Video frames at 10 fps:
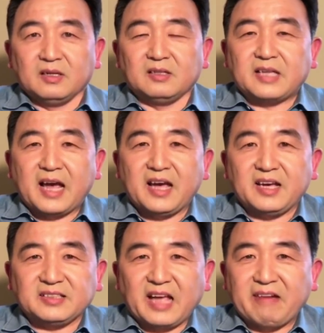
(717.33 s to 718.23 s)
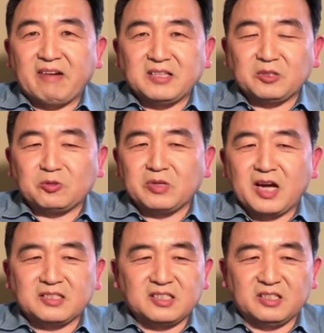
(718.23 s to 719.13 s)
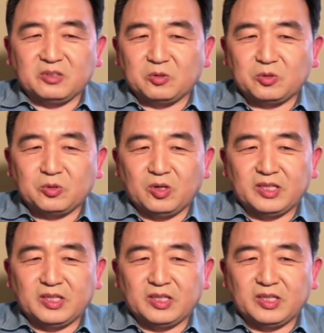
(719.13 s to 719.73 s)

而在台湾的中央社就说